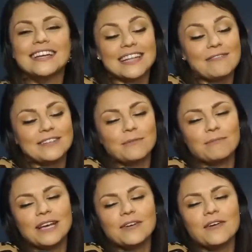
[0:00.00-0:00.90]
dá pra fazer um
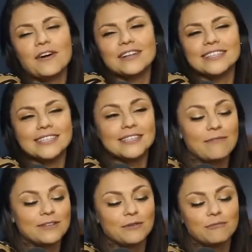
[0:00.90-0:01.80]
bigode, dá pra
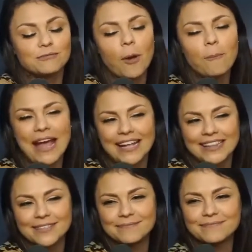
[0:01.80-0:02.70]
fazer um topete.
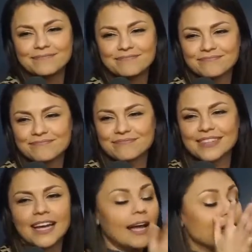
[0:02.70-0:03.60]
Aquele...
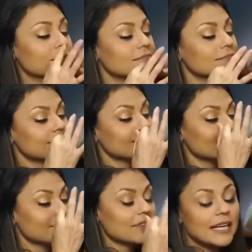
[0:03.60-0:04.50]
É, um... Uh. é.
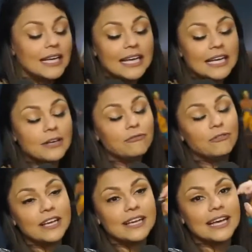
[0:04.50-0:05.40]

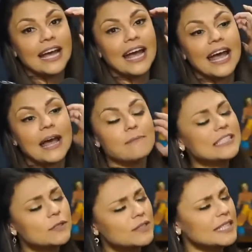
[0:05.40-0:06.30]
Enfim, é, mas eu
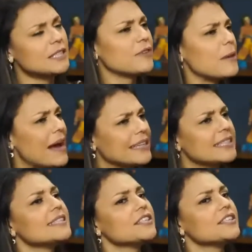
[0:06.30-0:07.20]
não sei se eu fiquei mais
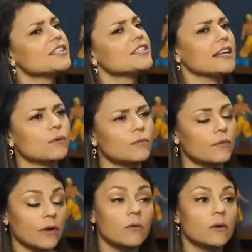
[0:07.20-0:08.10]
exigente com.
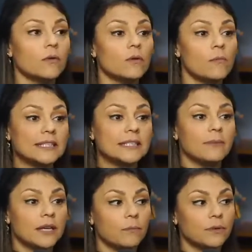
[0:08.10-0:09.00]
Eu, eu, eu percebi
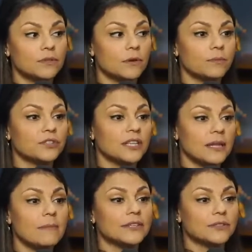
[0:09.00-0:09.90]
que eu, que eu podia ter
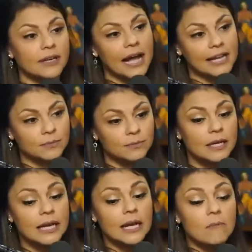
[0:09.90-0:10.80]
mais orgasmos.
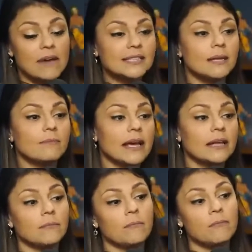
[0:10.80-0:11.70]
Mas
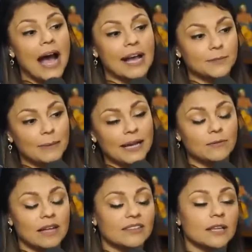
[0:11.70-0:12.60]
também, mais, para quem não
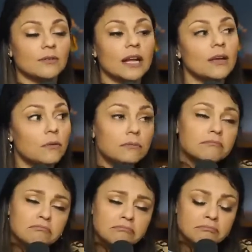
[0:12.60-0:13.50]
tava tendo nenhum,
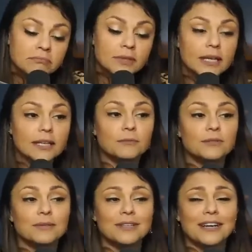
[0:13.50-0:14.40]
hum, não
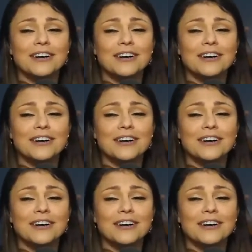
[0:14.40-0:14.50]
muda muita